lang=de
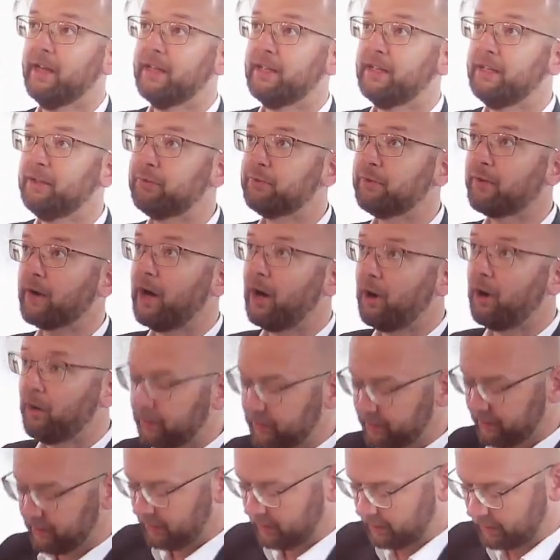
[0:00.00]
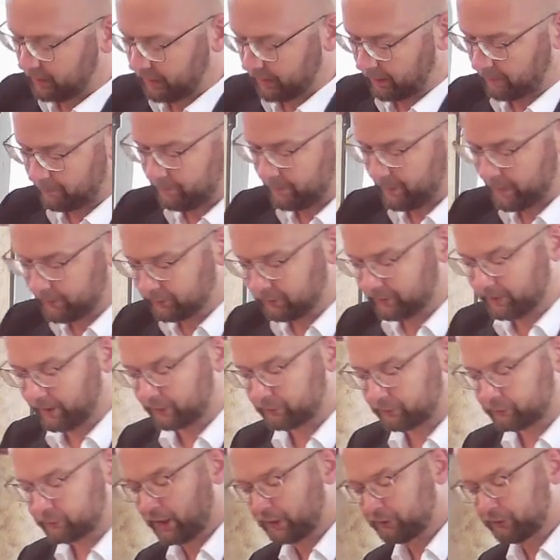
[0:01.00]
die Frauen in der Mitte der
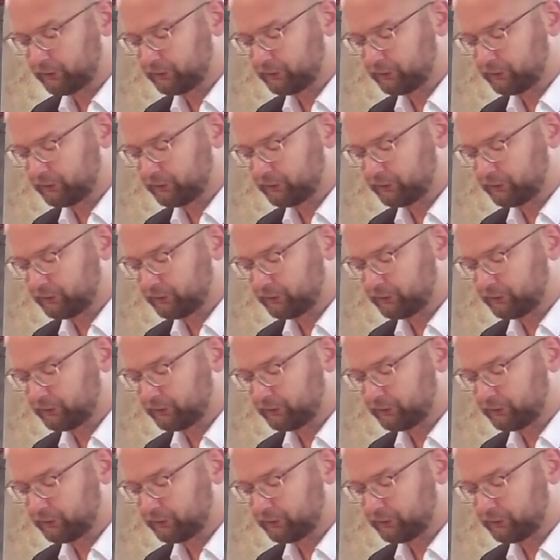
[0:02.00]
Stadt